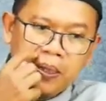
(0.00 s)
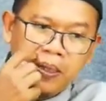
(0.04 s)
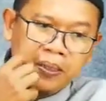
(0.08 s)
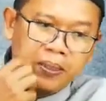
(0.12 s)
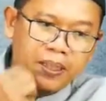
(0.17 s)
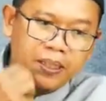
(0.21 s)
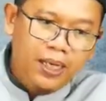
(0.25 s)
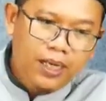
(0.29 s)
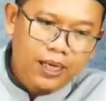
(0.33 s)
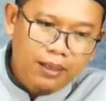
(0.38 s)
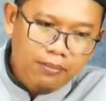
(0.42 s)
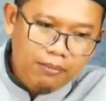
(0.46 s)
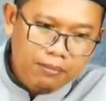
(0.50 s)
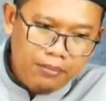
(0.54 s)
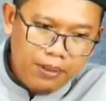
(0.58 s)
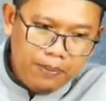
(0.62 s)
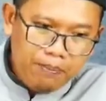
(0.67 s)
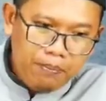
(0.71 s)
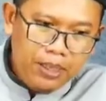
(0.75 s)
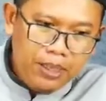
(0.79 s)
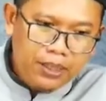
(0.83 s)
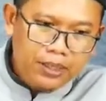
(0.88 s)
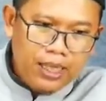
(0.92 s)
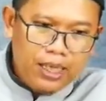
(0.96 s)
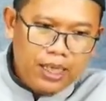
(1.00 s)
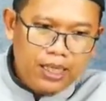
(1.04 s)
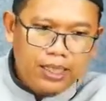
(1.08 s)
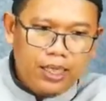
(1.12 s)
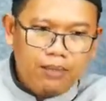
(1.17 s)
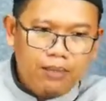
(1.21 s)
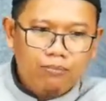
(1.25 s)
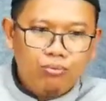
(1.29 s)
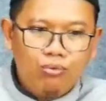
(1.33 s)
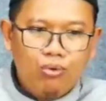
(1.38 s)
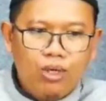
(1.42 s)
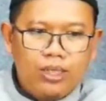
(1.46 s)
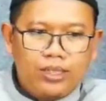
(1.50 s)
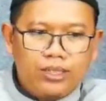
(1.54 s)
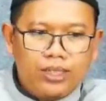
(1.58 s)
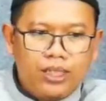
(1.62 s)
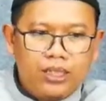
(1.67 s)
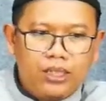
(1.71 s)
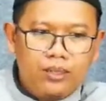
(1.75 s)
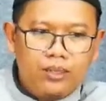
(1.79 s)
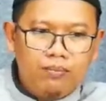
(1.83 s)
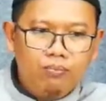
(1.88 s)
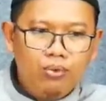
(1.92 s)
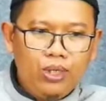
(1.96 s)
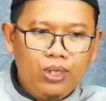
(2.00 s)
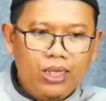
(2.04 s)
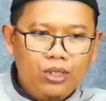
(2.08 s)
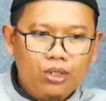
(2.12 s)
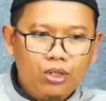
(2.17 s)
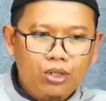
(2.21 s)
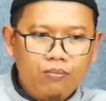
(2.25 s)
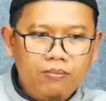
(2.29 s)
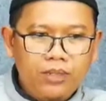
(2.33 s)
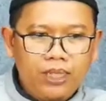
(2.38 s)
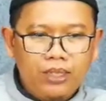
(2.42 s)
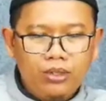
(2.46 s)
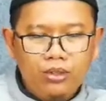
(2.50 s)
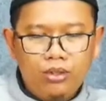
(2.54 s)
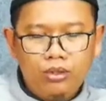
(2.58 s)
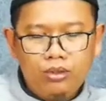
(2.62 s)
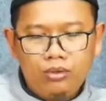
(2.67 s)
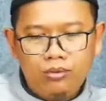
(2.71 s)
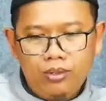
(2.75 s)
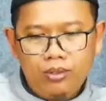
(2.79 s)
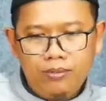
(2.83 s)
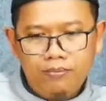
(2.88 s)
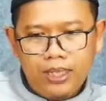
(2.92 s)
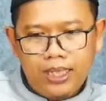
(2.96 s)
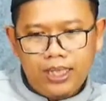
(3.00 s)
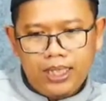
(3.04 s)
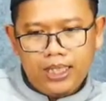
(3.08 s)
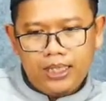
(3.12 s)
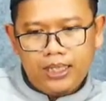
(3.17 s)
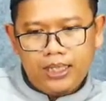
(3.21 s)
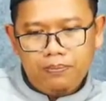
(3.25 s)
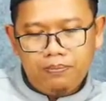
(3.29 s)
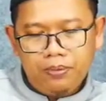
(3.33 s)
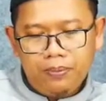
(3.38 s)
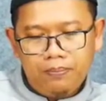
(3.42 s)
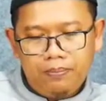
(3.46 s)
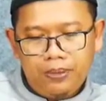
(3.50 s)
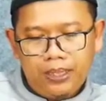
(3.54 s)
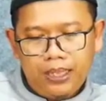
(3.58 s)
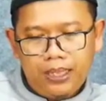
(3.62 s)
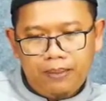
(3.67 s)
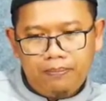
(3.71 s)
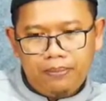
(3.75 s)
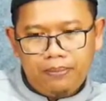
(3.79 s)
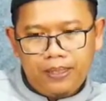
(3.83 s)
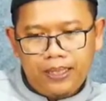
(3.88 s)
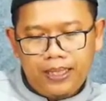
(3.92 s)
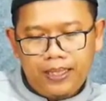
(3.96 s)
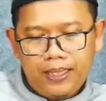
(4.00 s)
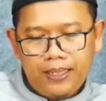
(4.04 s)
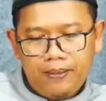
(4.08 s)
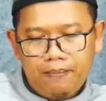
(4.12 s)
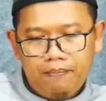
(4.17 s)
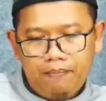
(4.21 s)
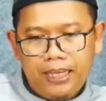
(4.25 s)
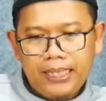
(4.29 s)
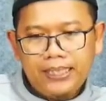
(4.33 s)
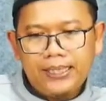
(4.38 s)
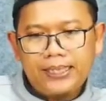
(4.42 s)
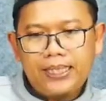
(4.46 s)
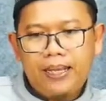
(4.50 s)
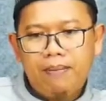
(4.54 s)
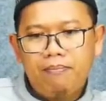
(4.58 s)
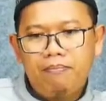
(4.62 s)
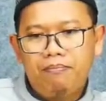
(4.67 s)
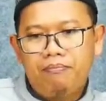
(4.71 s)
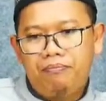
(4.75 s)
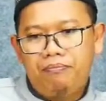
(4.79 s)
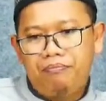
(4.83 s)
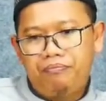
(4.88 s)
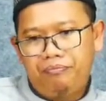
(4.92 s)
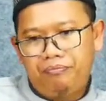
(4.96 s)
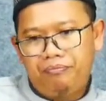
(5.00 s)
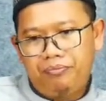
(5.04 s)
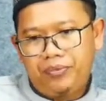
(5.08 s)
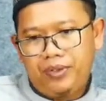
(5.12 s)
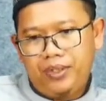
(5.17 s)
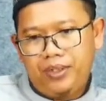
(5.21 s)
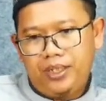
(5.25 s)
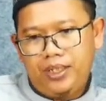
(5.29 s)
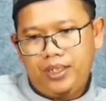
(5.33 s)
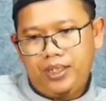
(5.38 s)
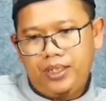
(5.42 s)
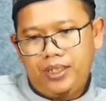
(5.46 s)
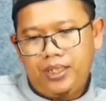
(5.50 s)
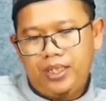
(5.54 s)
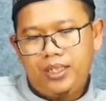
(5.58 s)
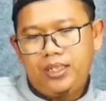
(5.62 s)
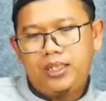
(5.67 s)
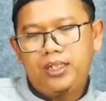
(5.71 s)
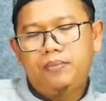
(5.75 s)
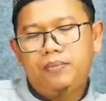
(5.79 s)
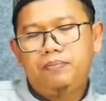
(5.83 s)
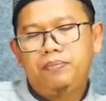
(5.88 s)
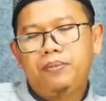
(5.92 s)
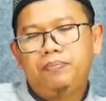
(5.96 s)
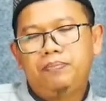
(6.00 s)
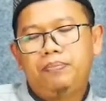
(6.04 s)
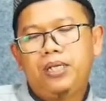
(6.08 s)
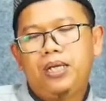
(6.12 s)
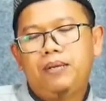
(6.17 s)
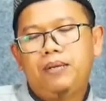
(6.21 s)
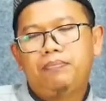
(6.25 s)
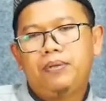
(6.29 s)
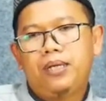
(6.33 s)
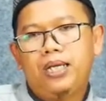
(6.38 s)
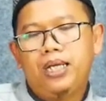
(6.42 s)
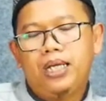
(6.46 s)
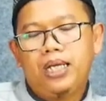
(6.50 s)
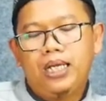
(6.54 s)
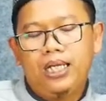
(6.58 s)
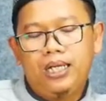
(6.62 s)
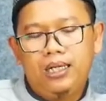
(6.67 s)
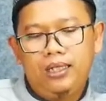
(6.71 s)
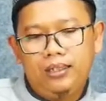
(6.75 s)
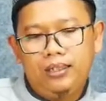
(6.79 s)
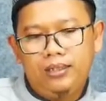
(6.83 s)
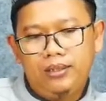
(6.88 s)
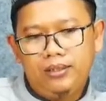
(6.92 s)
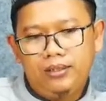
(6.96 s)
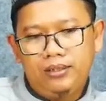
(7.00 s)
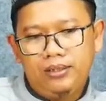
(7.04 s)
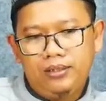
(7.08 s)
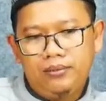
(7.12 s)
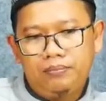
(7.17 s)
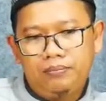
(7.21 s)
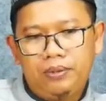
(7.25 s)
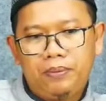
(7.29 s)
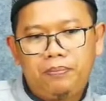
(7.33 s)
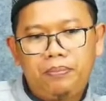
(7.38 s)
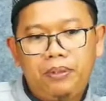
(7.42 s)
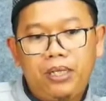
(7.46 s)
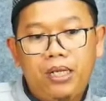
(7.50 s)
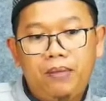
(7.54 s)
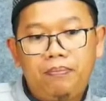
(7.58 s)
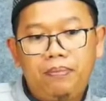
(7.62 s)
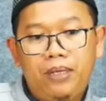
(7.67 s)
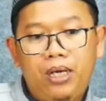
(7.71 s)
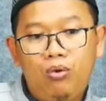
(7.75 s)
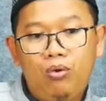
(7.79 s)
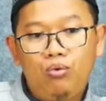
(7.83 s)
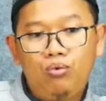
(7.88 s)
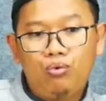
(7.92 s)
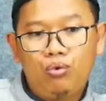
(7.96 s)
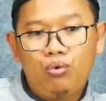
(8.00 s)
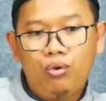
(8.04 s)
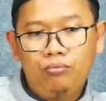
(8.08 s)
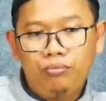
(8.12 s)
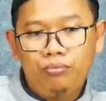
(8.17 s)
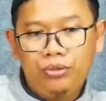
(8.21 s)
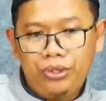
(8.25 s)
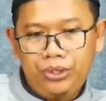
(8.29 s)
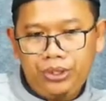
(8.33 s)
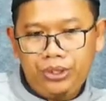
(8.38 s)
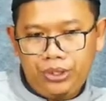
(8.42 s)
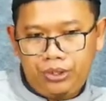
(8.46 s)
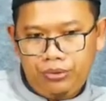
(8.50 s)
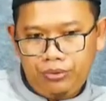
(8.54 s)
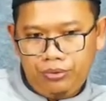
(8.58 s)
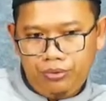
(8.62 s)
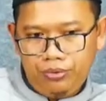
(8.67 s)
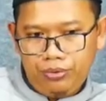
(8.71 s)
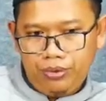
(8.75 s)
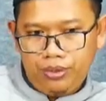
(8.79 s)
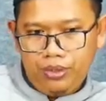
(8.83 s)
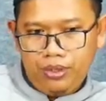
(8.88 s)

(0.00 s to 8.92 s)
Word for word: dalam membatalkan puasa di bulan Ramadan itu memang ada beberapa macam, ya, ada beberapa hal, beberapa hukum di situ.